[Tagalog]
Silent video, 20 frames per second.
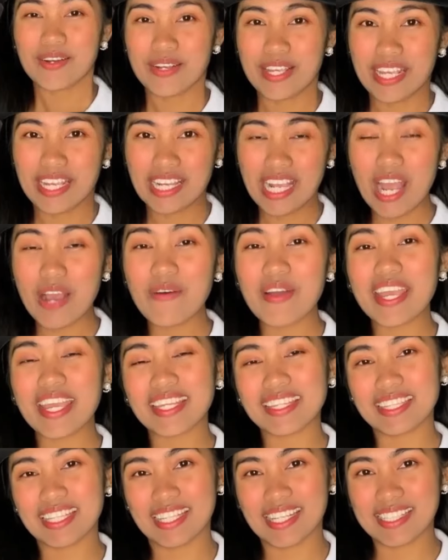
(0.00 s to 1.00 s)
Kung ikaw
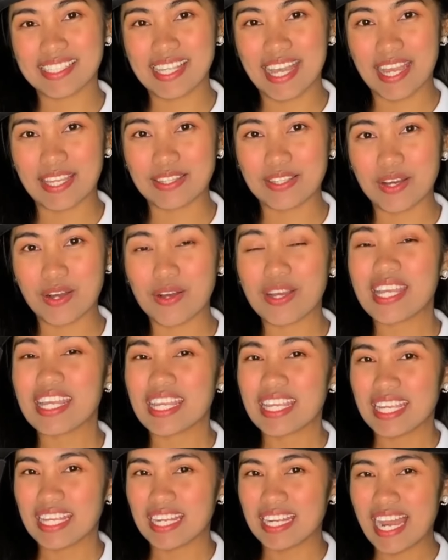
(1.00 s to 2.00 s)
ay interesado,
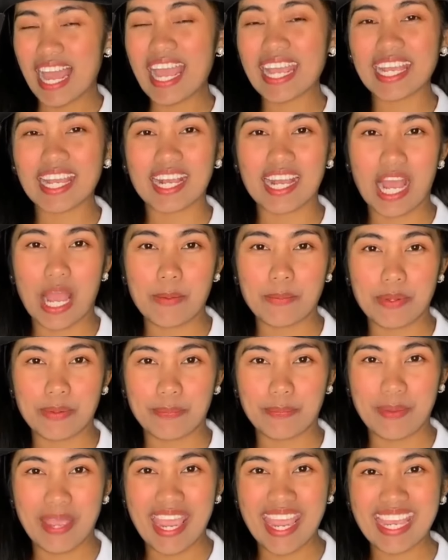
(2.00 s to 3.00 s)
ilike ang
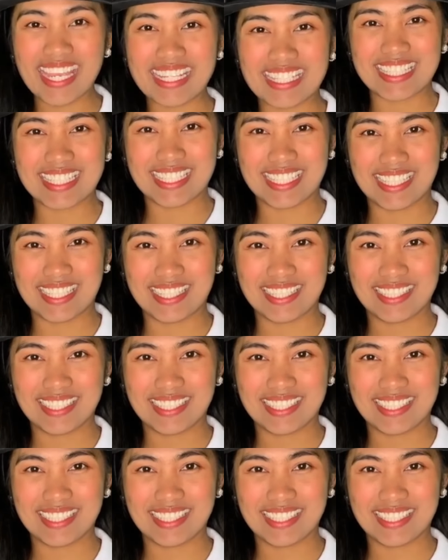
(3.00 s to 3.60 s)
aming page.